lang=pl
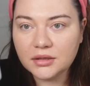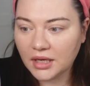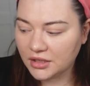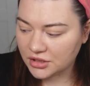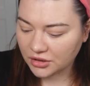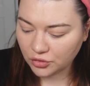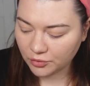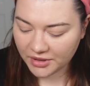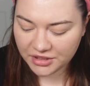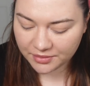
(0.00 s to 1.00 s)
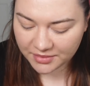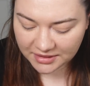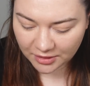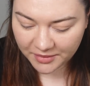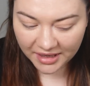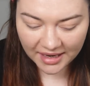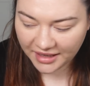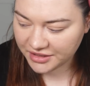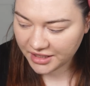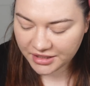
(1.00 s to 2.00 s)
także tu będziemy sobie
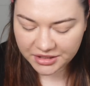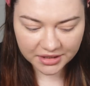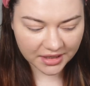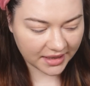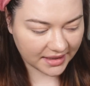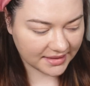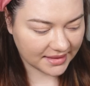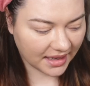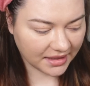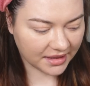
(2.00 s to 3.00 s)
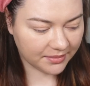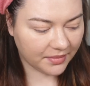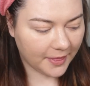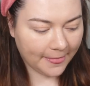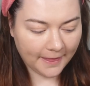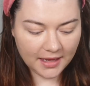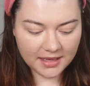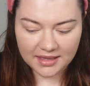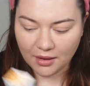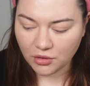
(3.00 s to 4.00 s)
lecieć i zanim
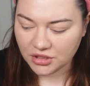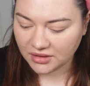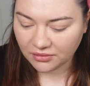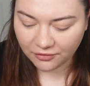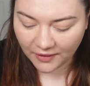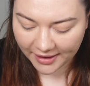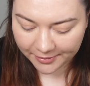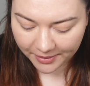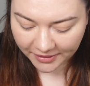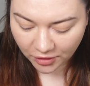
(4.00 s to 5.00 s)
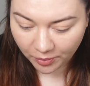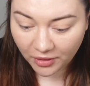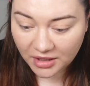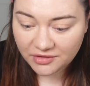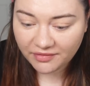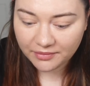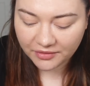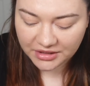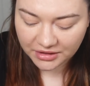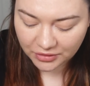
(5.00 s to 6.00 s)
nałożę tą farbę, to pokażę Wam
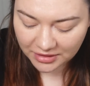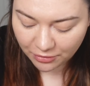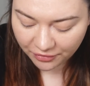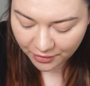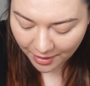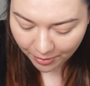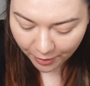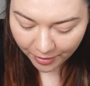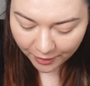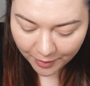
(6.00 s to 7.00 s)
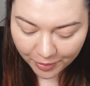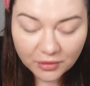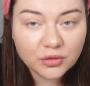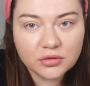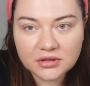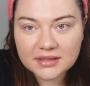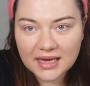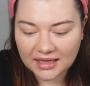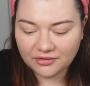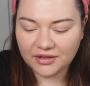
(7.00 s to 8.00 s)
właśnie co zamówiłam, bo były produkty
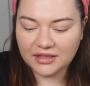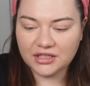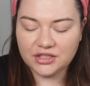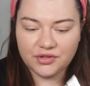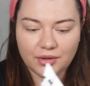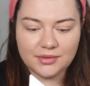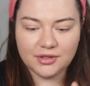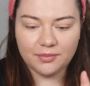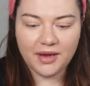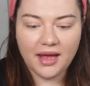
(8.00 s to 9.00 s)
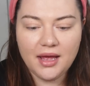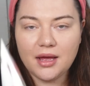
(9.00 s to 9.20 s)
z Anwen, także wziąłam sobie